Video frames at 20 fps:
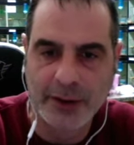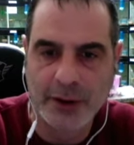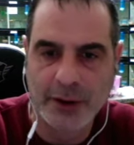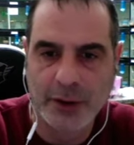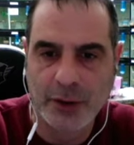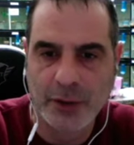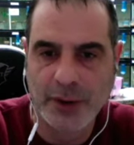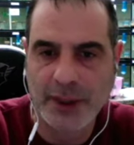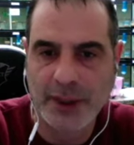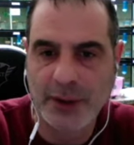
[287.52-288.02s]

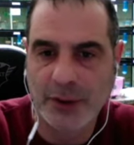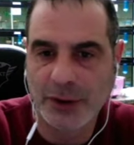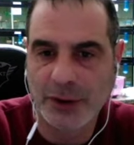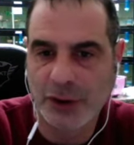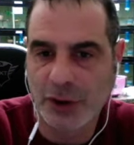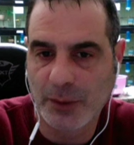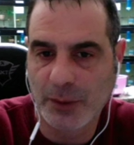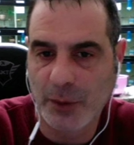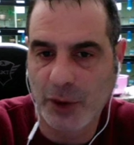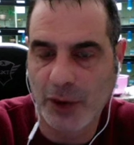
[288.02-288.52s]
quindi in
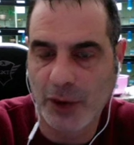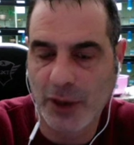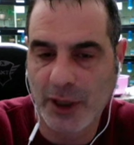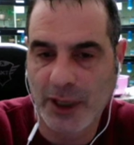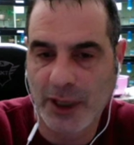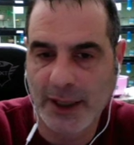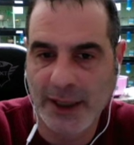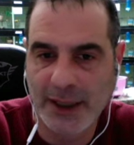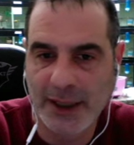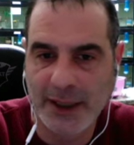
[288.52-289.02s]
questo modo la
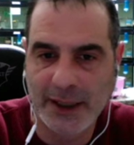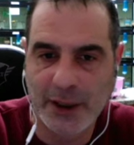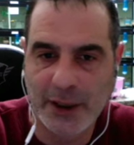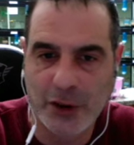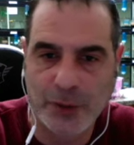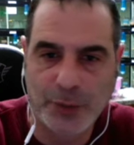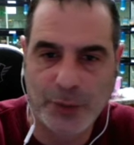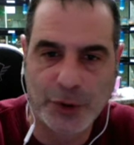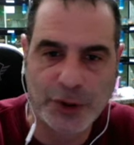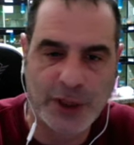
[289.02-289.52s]
canarina
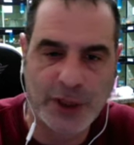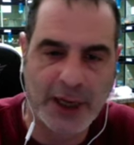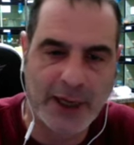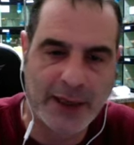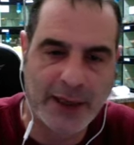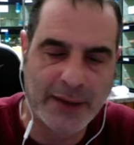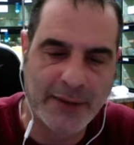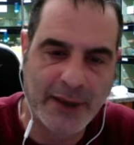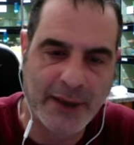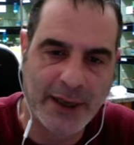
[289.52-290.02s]
non potrà
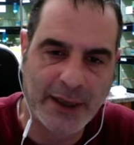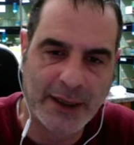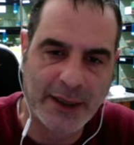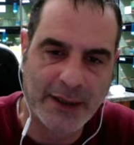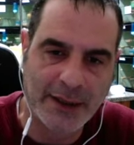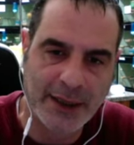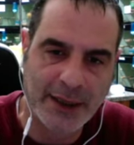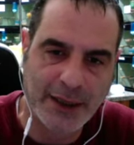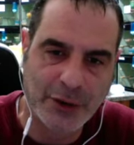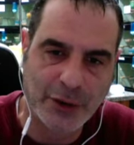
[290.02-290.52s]
arrivare
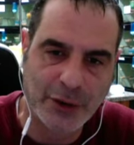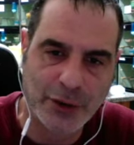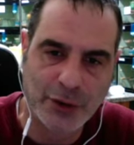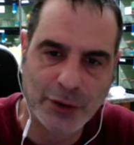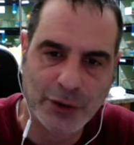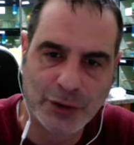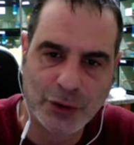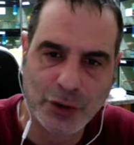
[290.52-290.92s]
al nido